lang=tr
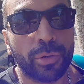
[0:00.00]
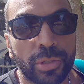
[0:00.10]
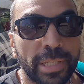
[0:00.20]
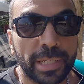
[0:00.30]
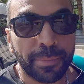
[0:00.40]

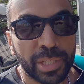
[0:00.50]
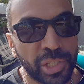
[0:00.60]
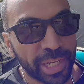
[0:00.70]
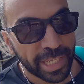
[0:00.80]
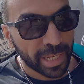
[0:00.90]
dostlarım
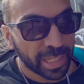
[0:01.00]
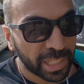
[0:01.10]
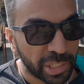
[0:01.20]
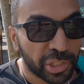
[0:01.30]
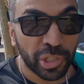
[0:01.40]
içeriye
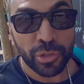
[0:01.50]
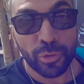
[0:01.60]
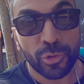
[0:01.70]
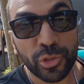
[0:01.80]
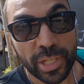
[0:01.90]
girişin
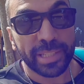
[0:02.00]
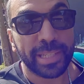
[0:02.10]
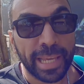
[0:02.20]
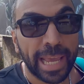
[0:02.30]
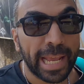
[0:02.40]
ücreti
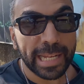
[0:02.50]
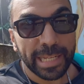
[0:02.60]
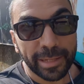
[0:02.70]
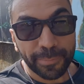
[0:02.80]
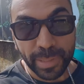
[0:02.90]

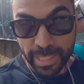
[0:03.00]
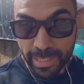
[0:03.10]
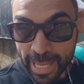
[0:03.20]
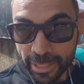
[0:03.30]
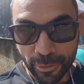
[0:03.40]
50 bin
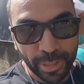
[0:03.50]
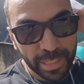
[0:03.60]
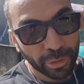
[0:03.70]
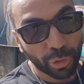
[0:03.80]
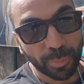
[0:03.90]
Endonezya